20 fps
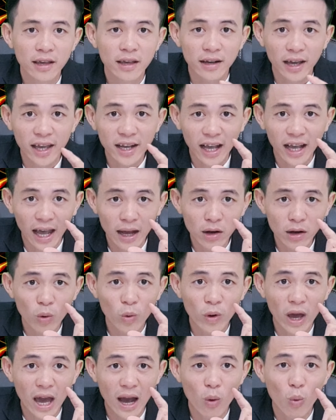kể cả
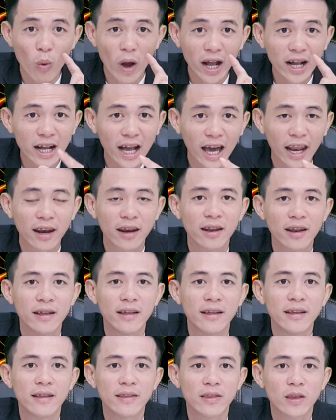nuôi ao quảng canh
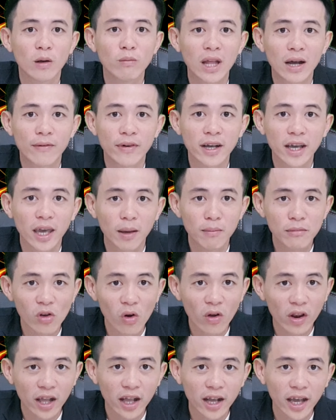chúng ta phải kiểm
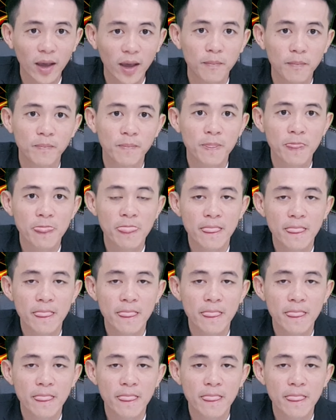soát là cái kiềm